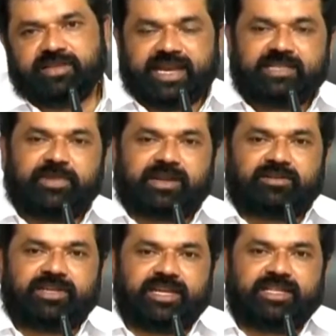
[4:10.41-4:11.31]
ఏది
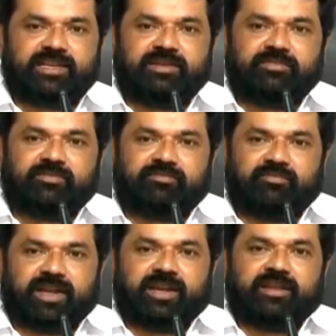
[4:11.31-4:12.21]
బెటర్ ఏది
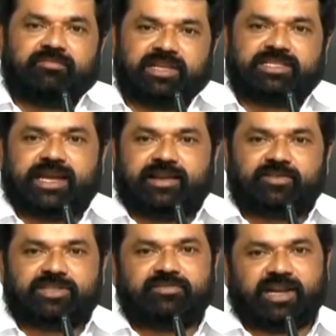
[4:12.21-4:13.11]
మరి మంచి
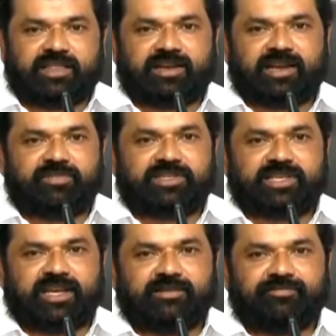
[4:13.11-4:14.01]
ఆలోచన వీళ్ళందరూ
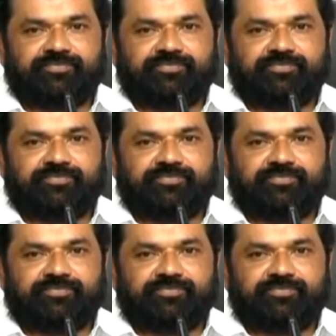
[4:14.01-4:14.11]
గమనించాలి